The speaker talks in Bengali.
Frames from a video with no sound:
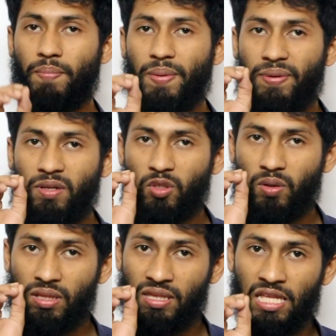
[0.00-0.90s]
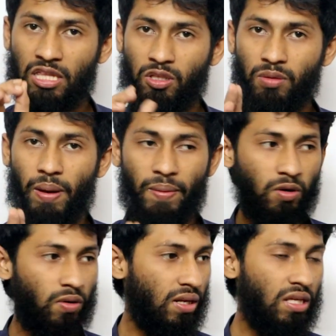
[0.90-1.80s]
বিভিন্ন ধরনের সেন্সর
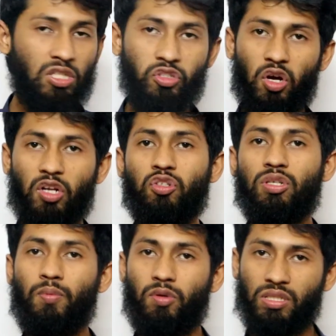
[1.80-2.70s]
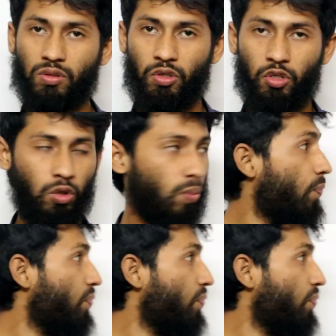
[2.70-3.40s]
ব্যবহার করে সরাসরি প্রজেক্ট তৈরি করব